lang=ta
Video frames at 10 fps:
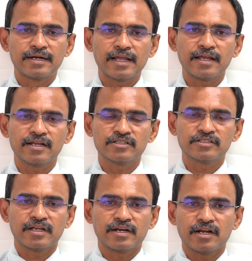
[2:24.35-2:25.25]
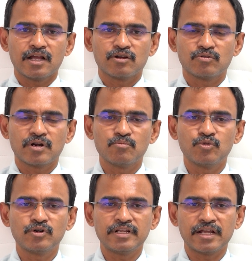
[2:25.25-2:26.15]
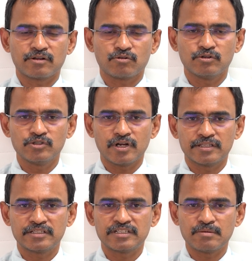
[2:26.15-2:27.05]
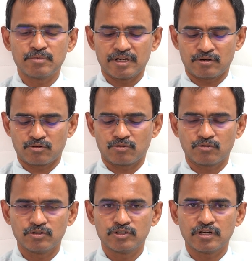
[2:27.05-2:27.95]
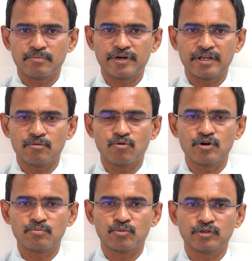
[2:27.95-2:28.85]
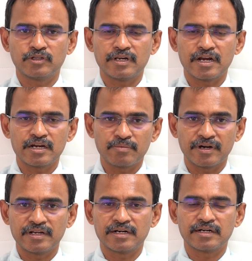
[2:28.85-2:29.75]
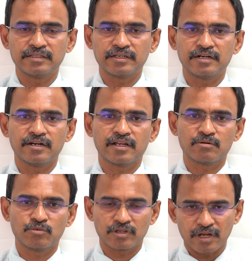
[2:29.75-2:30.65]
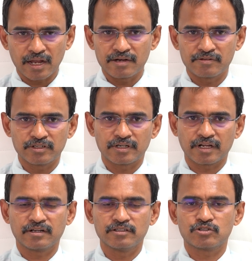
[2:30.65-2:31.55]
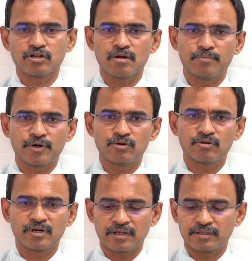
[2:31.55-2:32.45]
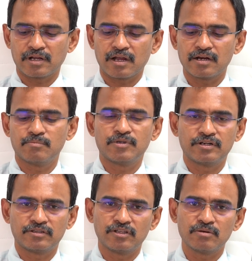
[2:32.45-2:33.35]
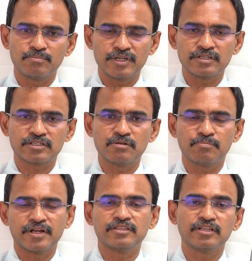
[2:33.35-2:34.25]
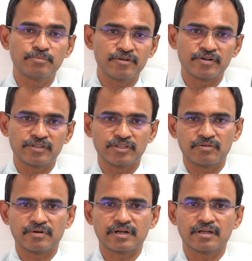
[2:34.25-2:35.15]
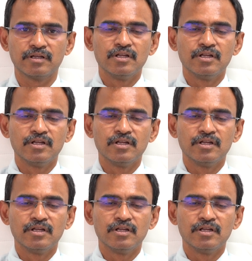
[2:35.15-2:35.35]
டயர் ஆச்சுன்னா என்ன ஆகும்னா முட்டி கொஞ்சம் அன்ஸ்டேபிளாக இருக்கும் கொஞ்சம் அப்படியே ஓடும்போது இல்லாட்டி படிக்கட்டுலேருந்து கீழே இறங்கும் போது காலை வச்சு டக்குன்னு ஸ்டாப் பண்ணோன்னா அது கால் இப்படி திரும்பி ஸ்லிப் ஆகி திருப்பி விழுந்துருவாங்க